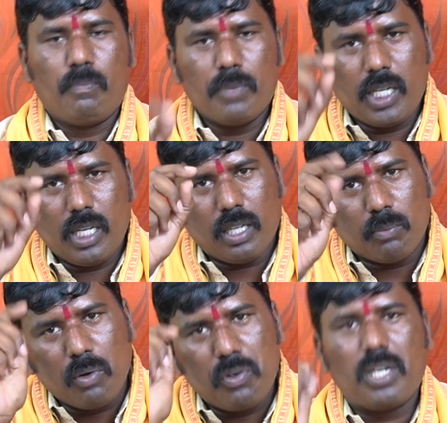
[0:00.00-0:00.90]
మీకు ఈ
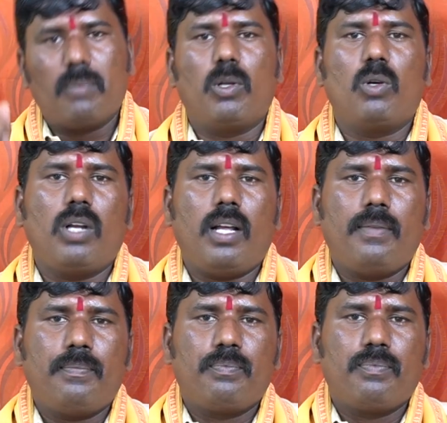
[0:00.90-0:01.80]
డబ్బు విషయంలో కూడా
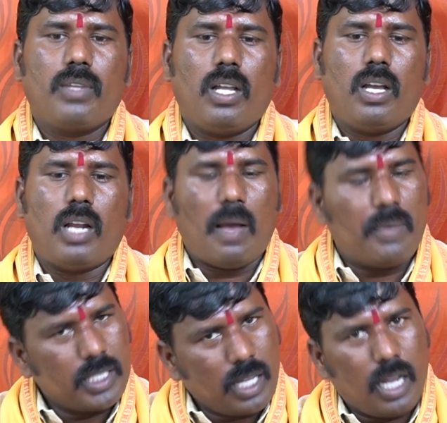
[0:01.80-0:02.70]

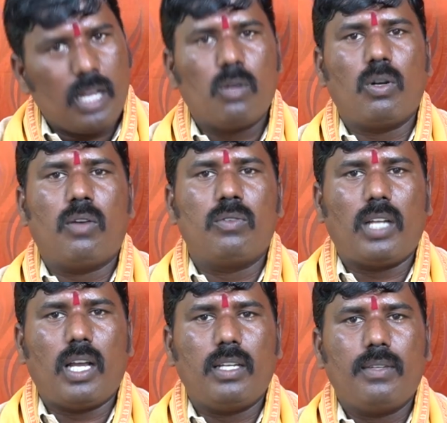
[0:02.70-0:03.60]
లాభదాయాలు కూడా
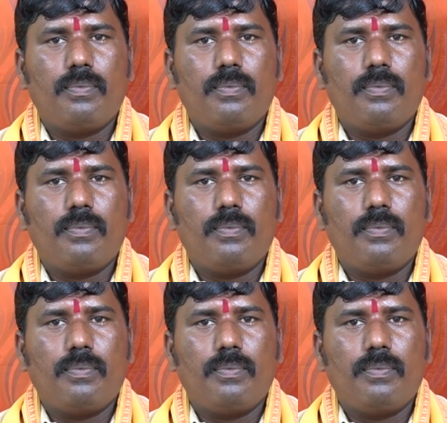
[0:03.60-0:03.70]
ఉంటాయి